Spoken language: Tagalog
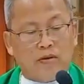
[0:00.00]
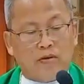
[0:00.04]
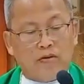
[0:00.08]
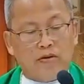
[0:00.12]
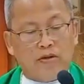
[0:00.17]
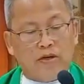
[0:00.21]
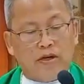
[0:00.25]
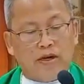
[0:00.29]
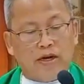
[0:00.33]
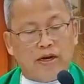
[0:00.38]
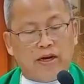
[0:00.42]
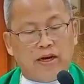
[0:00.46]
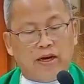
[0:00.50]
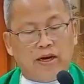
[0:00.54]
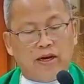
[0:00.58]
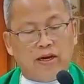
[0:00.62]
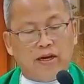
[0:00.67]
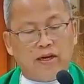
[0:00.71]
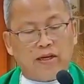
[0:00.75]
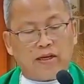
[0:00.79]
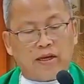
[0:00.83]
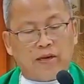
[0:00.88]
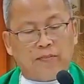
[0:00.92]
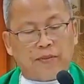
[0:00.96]

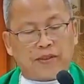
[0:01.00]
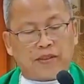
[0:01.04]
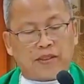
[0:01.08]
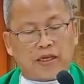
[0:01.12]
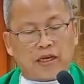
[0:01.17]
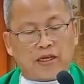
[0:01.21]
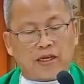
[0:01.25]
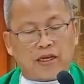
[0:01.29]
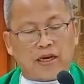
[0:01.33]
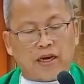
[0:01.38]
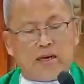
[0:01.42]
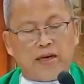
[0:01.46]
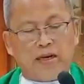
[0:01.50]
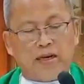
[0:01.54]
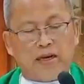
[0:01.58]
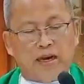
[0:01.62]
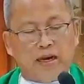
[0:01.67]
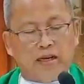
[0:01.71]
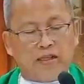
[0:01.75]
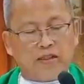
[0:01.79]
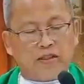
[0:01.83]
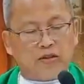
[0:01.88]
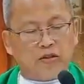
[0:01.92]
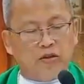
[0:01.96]
Unya gipasakay ni
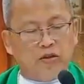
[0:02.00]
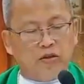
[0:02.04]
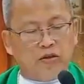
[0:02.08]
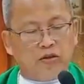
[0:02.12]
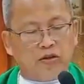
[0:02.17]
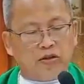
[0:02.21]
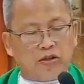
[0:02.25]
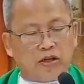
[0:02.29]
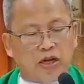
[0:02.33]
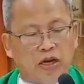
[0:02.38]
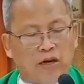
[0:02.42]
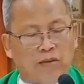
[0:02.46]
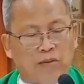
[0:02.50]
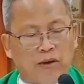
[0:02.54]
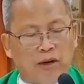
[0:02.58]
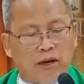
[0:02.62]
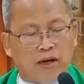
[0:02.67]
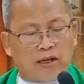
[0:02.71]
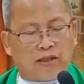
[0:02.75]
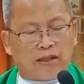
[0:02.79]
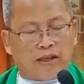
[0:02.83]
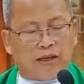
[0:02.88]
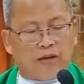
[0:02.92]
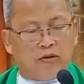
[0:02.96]
Hesus ang
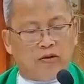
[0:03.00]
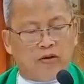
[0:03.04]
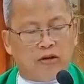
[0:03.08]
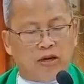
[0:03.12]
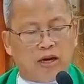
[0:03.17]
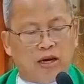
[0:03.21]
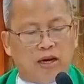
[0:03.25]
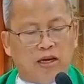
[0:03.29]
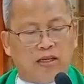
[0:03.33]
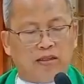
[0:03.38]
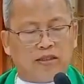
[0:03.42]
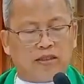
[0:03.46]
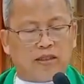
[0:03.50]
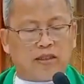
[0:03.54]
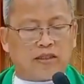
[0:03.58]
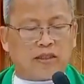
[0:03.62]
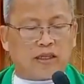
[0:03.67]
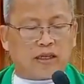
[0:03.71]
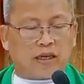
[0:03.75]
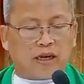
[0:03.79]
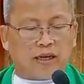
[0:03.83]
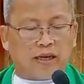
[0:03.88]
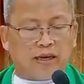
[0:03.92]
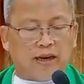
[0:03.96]
mga tinun-an sa
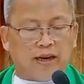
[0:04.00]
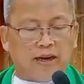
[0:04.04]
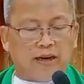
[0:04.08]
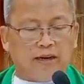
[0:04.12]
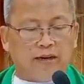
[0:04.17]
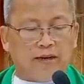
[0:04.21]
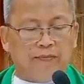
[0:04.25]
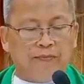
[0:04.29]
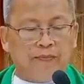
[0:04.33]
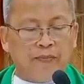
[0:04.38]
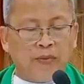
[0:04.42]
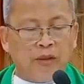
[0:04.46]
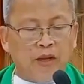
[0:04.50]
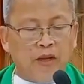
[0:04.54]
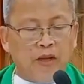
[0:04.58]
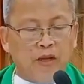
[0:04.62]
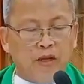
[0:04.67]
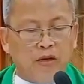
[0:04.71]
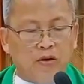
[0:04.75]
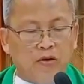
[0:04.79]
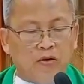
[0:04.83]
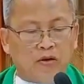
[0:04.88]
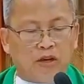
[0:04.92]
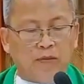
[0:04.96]
sakayan
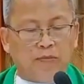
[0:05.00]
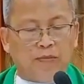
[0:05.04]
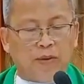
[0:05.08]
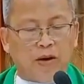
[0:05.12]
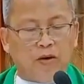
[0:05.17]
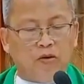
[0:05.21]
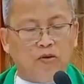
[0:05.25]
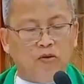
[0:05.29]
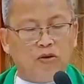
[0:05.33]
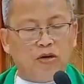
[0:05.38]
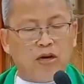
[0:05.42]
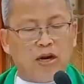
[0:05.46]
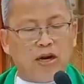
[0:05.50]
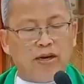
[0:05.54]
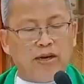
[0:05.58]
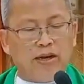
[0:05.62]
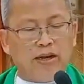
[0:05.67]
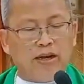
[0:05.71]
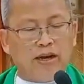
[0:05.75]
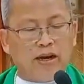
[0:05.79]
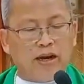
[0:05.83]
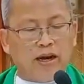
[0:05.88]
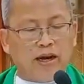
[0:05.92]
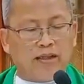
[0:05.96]
ug gipauna
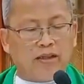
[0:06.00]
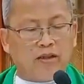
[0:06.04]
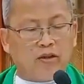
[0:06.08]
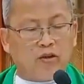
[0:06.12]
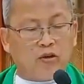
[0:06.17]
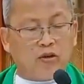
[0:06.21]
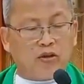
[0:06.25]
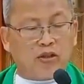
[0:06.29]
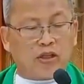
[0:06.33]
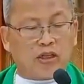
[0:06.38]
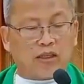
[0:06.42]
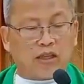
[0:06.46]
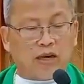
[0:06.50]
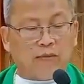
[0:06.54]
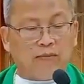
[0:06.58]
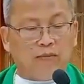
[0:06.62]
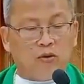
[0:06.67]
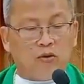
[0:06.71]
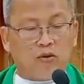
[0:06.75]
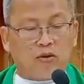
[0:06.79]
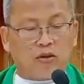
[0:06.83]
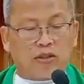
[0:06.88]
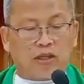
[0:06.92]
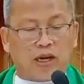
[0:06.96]
niya ngadto sa
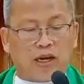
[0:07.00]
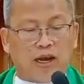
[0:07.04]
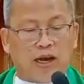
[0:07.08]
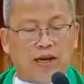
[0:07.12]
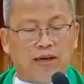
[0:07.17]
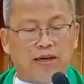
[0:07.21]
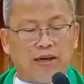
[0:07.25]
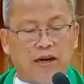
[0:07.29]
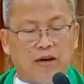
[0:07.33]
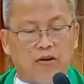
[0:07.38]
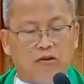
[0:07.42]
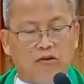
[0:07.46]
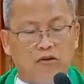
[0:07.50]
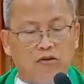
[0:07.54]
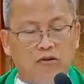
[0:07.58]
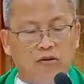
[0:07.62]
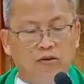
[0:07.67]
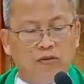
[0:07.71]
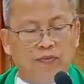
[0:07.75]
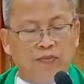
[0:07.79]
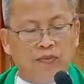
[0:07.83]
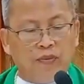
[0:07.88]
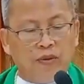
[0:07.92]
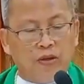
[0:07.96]
tabok sa lanaw
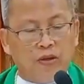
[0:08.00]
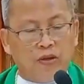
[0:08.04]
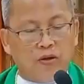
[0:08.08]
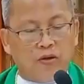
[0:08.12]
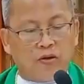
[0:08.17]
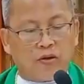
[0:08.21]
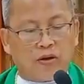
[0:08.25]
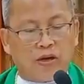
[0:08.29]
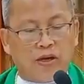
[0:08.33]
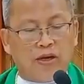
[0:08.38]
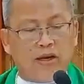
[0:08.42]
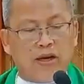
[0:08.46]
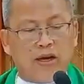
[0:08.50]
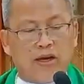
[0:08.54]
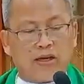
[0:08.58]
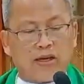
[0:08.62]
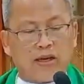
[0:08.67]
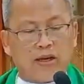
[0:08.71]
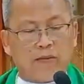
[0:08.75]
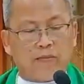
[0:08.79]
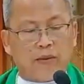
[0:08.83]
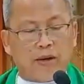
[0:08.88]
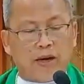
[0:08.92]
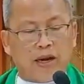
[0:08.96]
ug
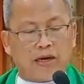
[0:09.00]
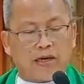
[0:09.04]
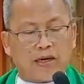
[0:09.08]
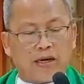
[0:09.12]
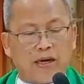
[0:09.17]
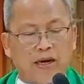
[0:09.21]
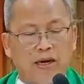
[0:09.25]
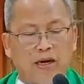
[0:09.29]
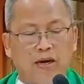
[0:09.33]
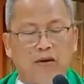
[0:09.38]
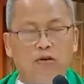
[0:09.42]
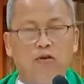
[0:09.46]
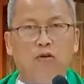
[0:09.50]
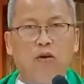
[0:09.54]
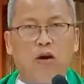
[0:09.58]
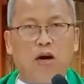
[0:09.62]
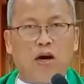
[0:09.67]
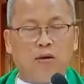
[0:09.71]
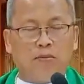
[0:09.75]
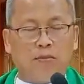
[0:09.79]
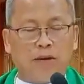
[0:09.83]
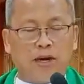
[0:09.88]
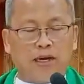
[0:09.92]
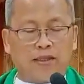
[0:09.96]
iyang gipalakaw
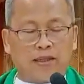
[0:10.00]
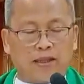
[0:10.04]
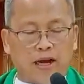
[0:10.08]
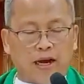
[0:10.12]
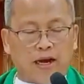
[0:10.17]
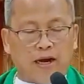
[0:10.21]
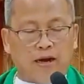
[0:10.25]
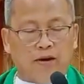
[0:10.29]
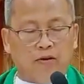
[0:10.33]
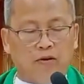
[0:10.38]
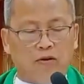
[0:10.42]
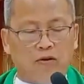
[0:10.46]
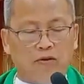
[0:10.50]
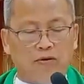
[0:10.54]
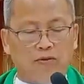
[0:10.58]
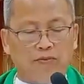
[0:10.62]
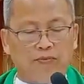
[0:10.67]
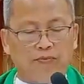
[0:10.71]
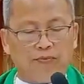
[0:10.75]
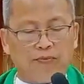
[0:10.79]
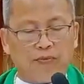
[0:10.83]
ang mga tao